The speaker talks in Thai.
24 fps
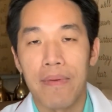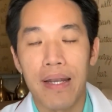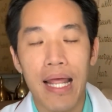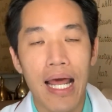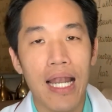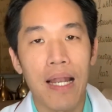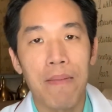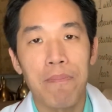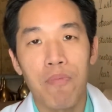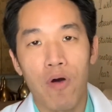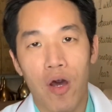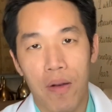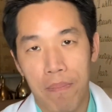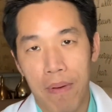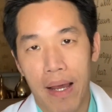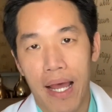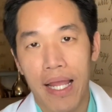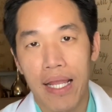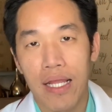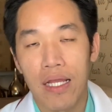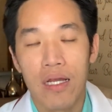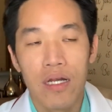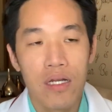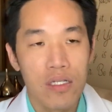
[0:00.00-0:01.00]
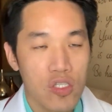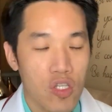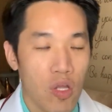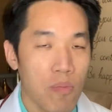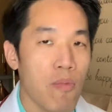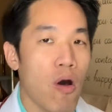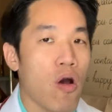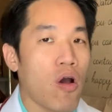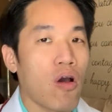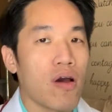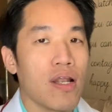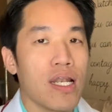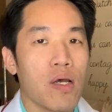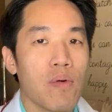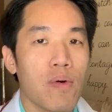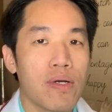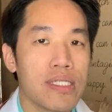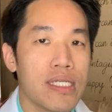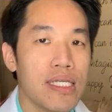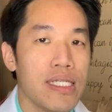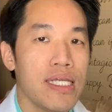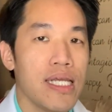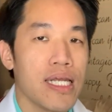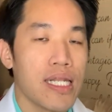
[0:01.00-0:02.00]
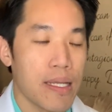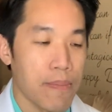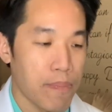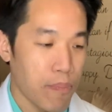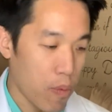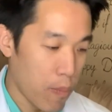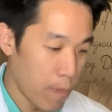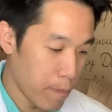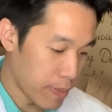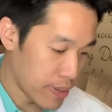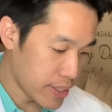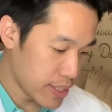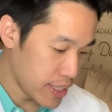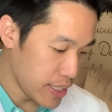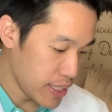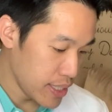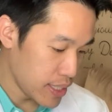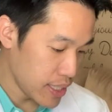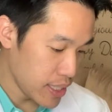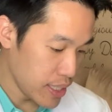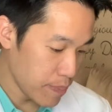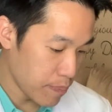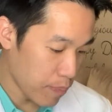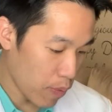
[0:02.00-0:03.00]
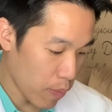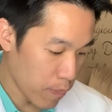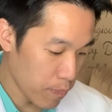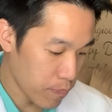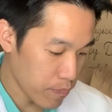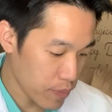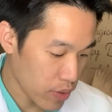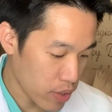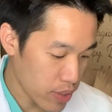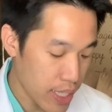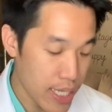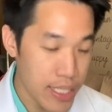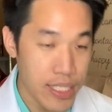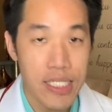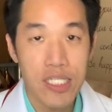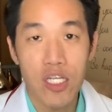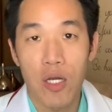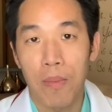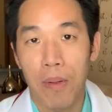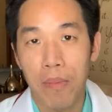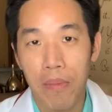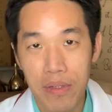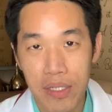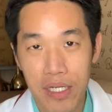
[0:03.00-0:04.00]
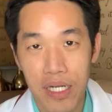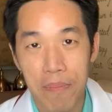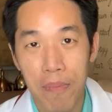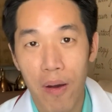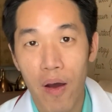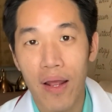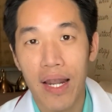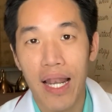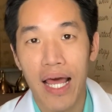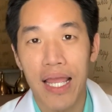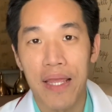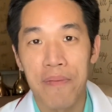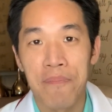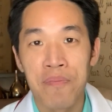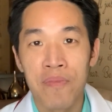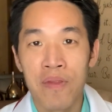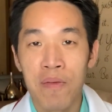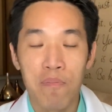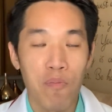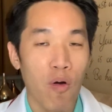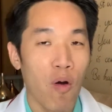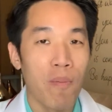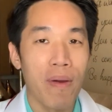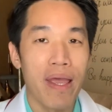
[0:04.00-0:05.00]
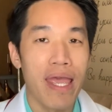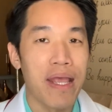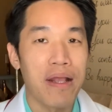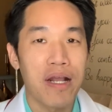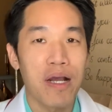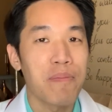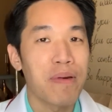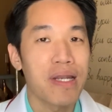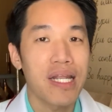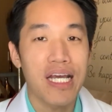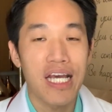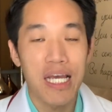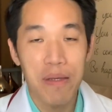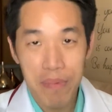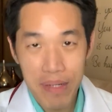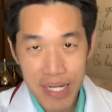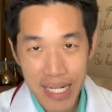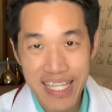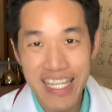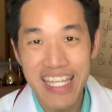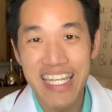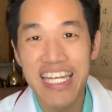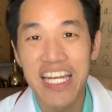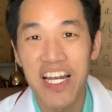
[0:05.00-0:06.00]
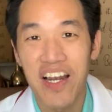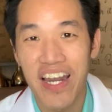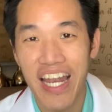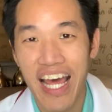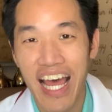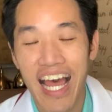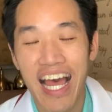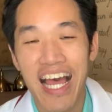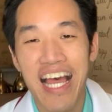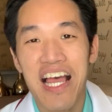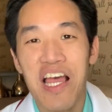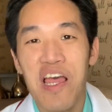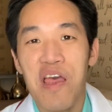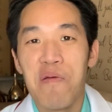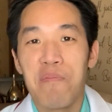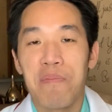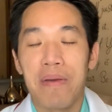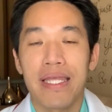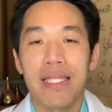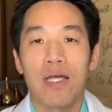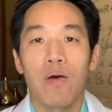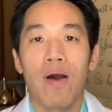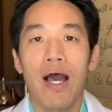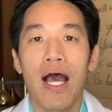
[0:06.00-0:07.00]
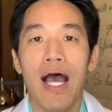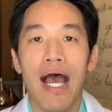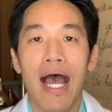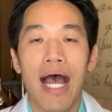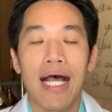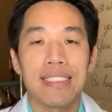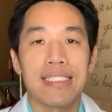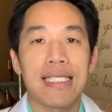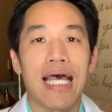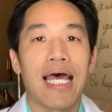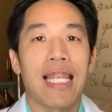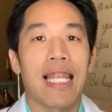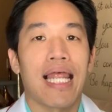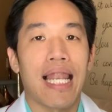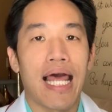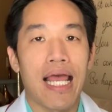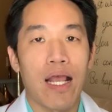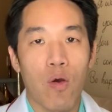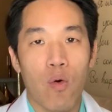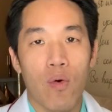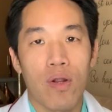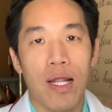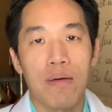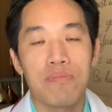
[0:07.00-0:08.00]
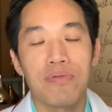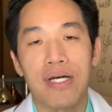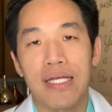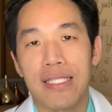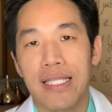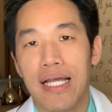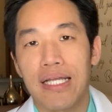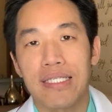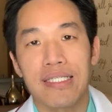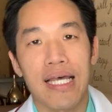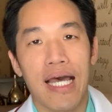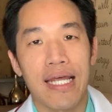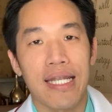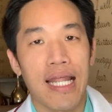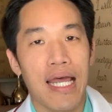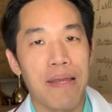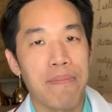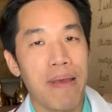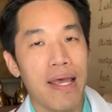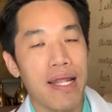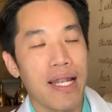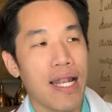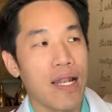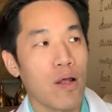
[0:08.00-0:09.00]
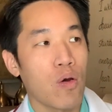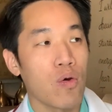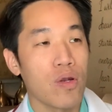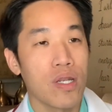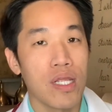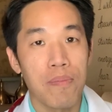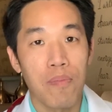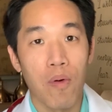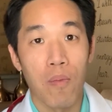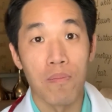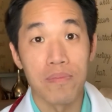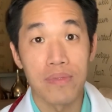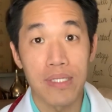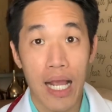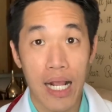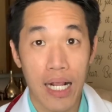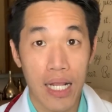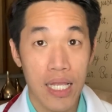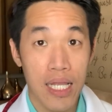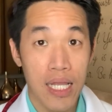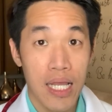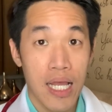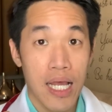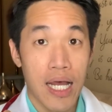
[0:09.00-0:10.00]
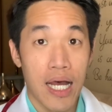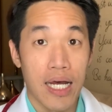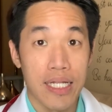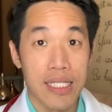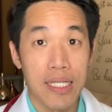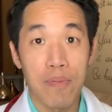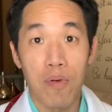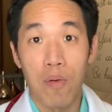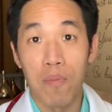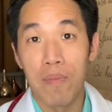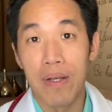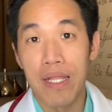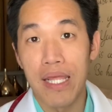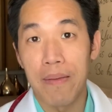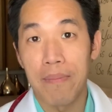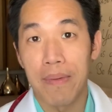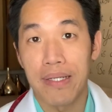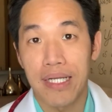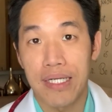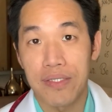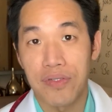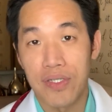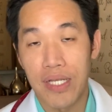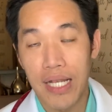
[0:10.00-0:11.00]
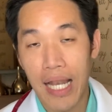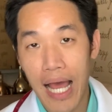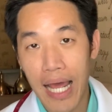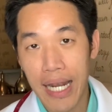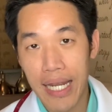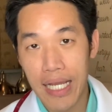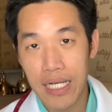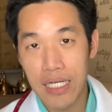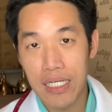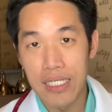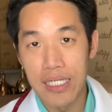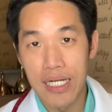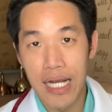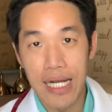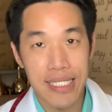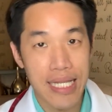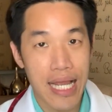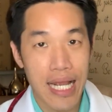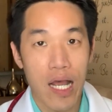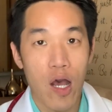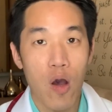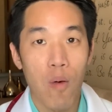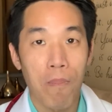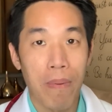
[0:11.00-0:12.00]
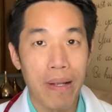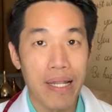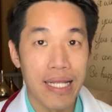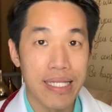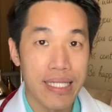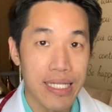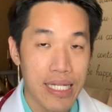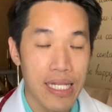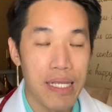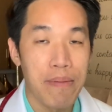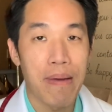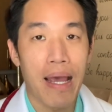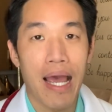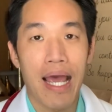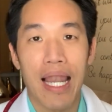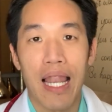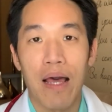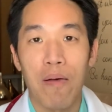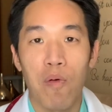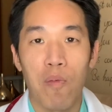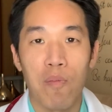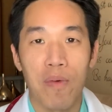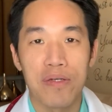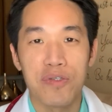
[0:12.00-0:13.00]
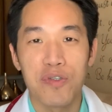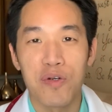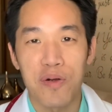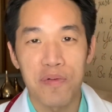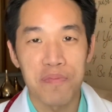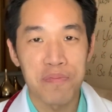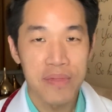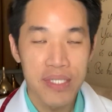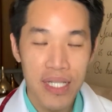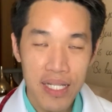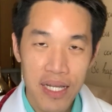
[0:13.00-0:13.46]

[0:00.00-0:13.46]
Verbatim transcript: ได้และปลอดภัยต้องบอกก่อนเลยว่าที่นี่เดี๋ยวผมเป็นที่ที่ผมค่อนข้างที่จะนับถือเพราะอะไรผมเองก็ไม่ได้เคยไปเรียนที่นี่เลยนะฮะเพียงแต่ว่าอาจารย์หลายๆคนครับศาสตราจารย์นายแพทย์หลายๆคนที่ผมจากที่ผมเรียนมาจากศิลาเนี่ยคืออาจารย์เขาไปเรียนที่นี่มาแล้วผมไปฝึก